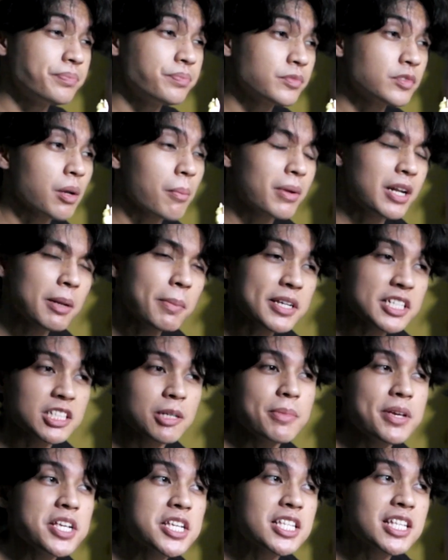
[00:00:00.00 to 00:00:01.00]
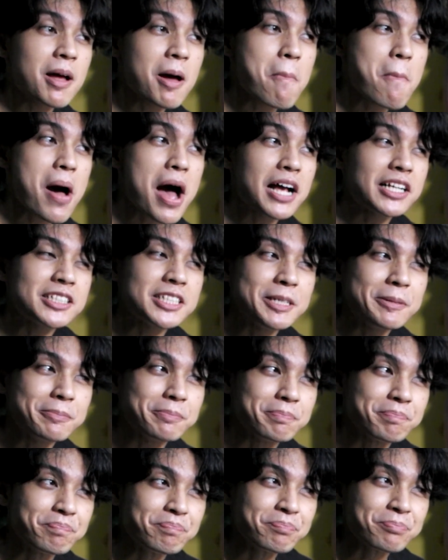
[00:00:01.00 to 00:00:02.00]
manamis-namis na maasim.
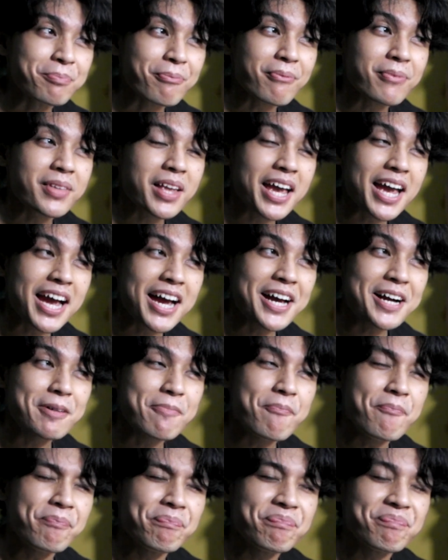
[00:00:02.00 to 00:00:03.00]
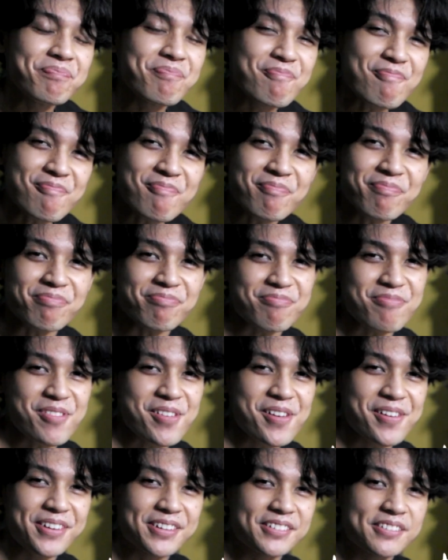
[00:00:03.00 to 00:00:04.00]
Kaya, mm,
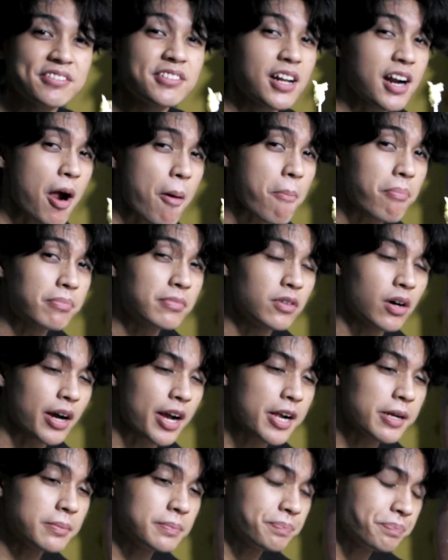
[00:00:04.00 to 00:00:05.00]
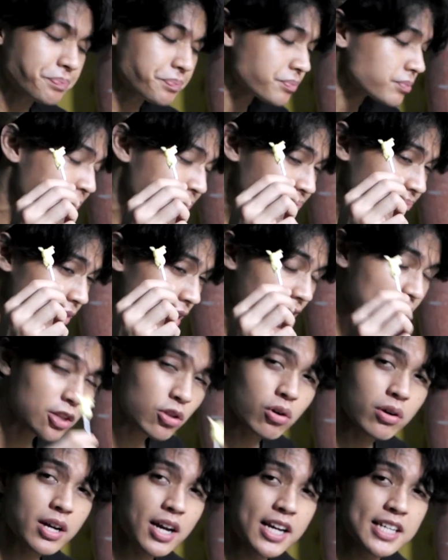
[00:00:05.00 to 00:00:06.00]
sarap. Okay?
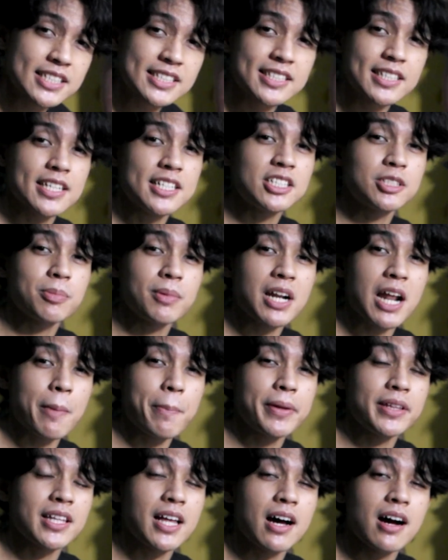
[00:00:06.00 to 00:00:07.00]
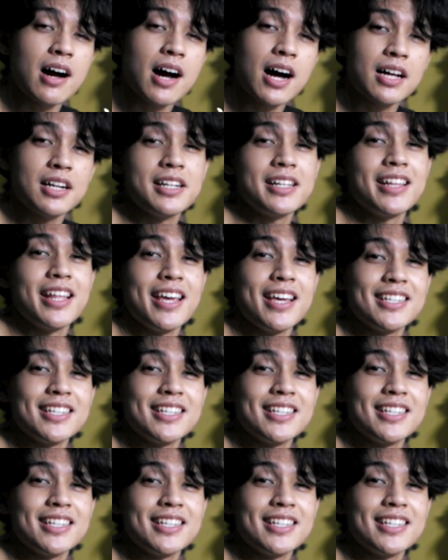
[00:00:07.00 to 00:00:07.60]
Ito guys, since malapit na ang holidays